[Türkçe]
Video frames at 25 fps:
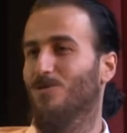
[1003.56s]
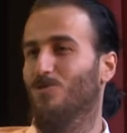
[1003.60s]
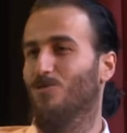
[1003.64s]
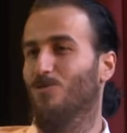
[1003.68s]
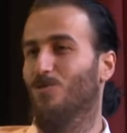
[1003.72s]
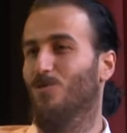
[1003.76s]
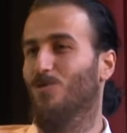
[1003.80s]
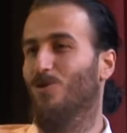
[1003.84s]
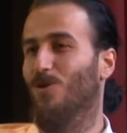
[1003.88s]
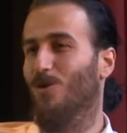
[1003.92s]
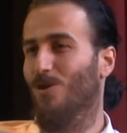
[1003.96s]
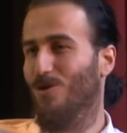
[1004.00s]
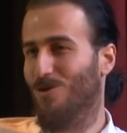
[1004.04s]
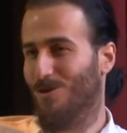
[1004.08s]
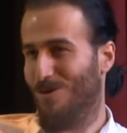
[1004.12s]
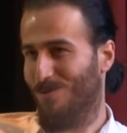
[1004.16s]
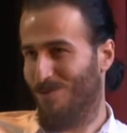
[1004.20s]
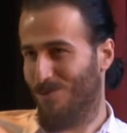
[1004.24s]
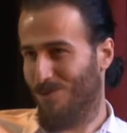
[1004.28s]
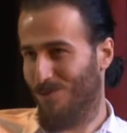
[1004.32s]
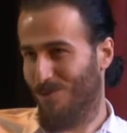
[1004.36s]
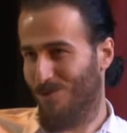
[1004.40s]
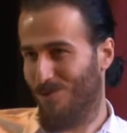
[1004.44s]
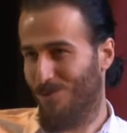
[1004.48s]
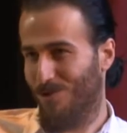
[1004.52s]
Turgay
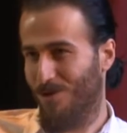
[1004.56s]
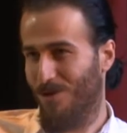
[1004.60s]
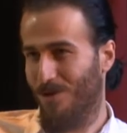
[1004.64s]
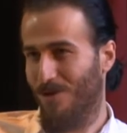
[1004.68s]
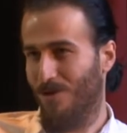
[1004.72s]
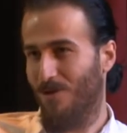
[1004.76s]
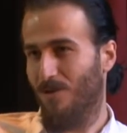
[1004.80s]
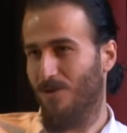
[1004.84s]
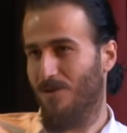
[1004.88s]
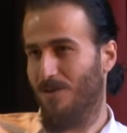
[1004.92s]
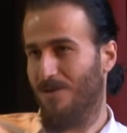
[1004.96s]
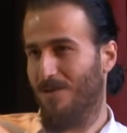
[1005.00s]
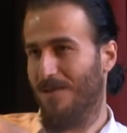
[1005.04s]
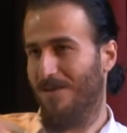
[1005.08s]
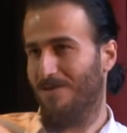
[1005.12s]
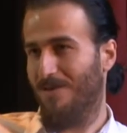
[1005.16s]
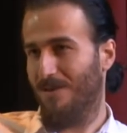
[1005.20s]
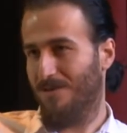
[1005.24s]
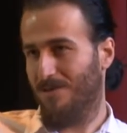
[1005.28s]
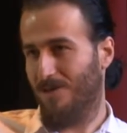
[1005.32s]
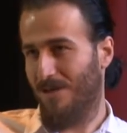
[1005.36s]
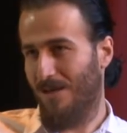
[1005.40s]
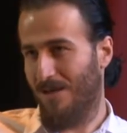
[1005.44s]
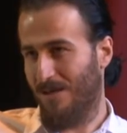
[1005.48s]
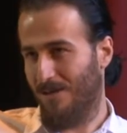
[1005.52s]
hocamız oturuyor. Evet. O da
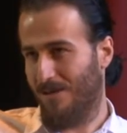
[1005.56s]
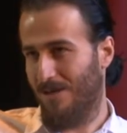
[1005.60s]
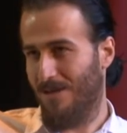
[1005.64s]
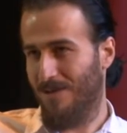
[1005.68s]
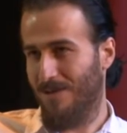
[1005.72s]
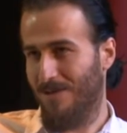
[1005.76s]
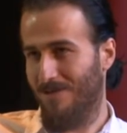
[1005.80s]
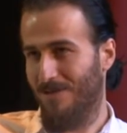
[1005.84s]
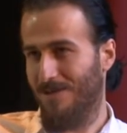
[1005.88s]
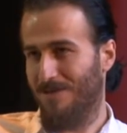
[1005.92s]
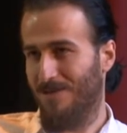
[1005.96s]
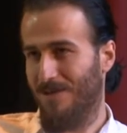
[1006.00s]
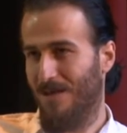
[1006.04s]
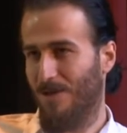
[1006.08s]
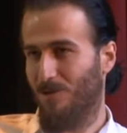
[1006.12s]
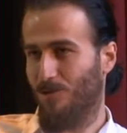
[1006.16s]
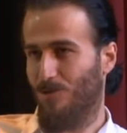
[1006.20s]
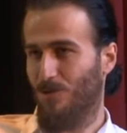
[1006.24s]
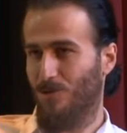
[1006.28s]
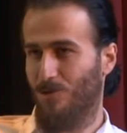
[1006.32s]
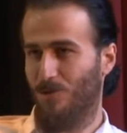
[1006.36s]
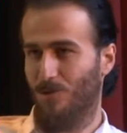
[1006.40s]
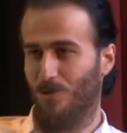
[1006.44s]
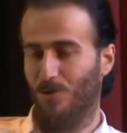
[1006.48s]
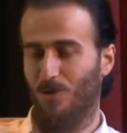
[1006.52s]
Devlet Ankara Devlet
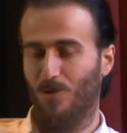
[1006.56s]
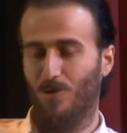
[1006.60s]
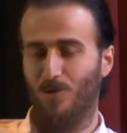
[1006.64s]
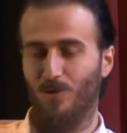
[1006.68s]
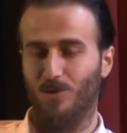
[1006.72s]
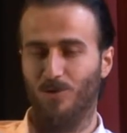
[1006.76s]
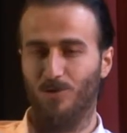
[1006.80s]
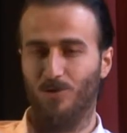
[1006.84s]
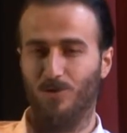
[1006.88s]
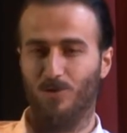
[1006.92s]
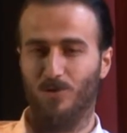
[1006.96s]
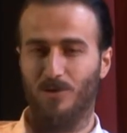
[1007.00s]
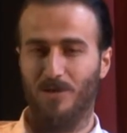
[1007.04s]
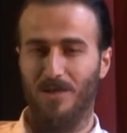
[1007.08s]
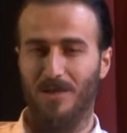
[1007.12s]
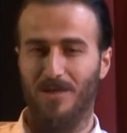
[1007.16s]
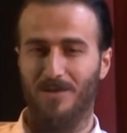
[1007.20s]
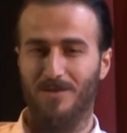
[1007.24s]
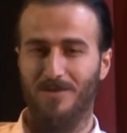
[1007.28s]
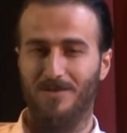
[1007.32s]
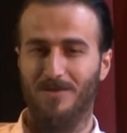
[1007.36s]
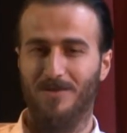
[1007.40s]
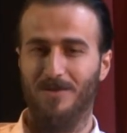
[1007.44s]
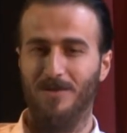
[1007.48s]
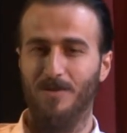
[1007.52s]
Tiyatrosu oyuncusu
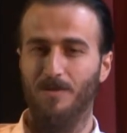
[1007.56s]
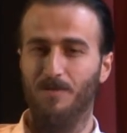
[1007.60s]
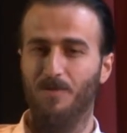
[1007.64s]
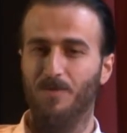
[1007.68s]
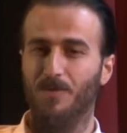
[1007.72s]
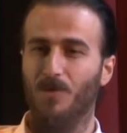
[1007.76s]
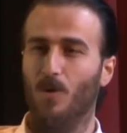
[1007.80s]
kendisi.